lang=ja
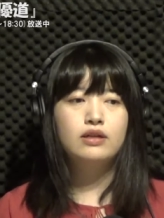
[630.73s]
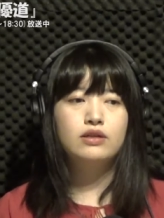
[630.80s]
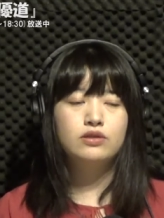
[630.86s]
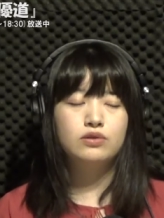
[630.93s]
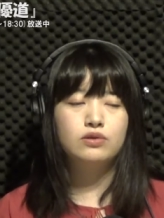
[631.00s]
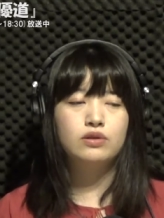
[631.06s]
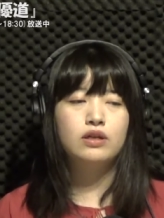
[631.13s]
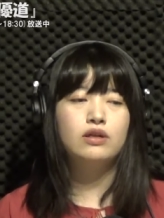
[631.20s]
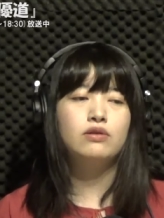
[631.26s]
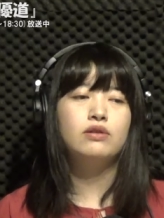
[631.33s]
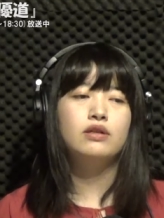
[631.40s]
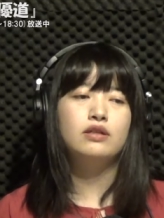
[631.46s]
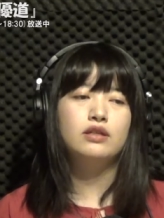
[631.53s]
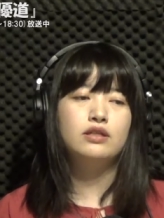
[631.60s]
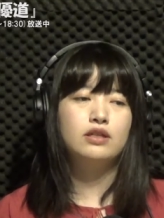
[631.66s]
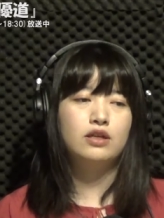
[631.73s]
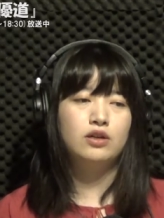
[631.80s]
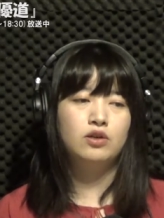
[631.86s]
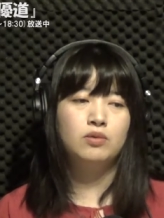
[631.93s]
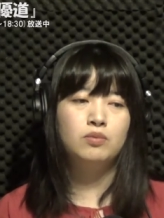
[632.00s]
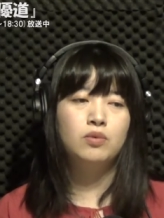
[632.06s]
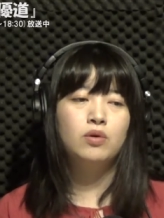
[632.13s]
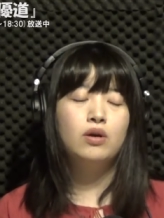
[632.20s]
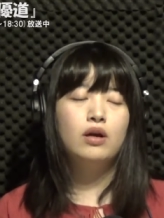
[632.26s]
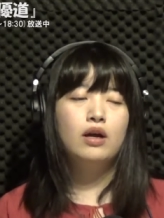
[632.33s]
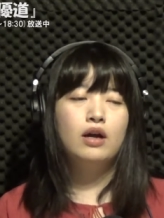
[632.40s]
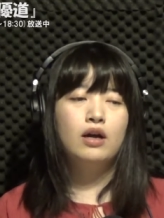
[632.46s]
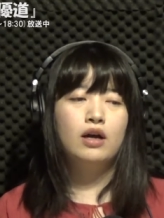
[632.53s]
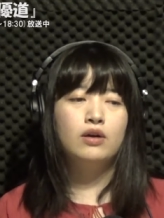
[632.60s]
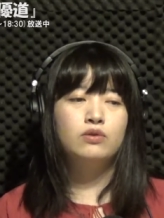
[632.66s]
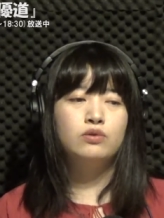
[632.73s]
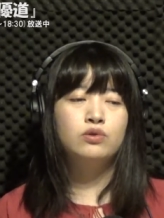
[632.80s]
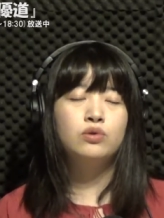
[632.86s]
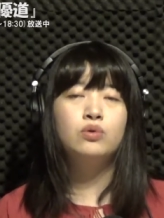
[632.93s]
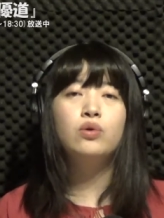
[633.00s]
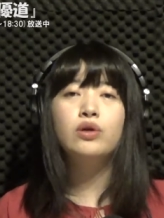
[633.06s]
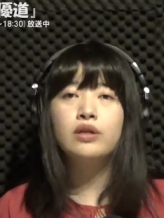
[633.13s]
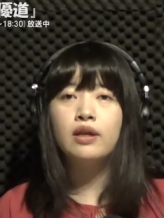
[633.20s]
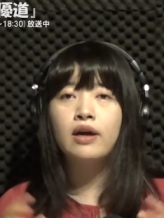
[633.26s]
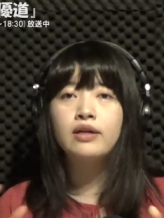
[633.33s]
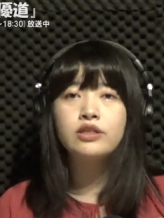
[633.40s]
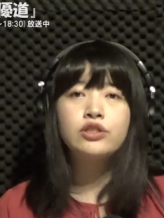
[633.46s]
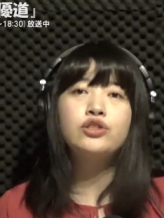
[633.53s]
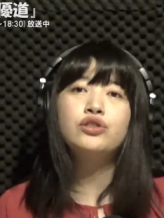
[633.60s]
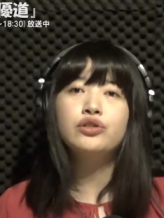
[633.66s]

する器具なんですけれどもあのすごい何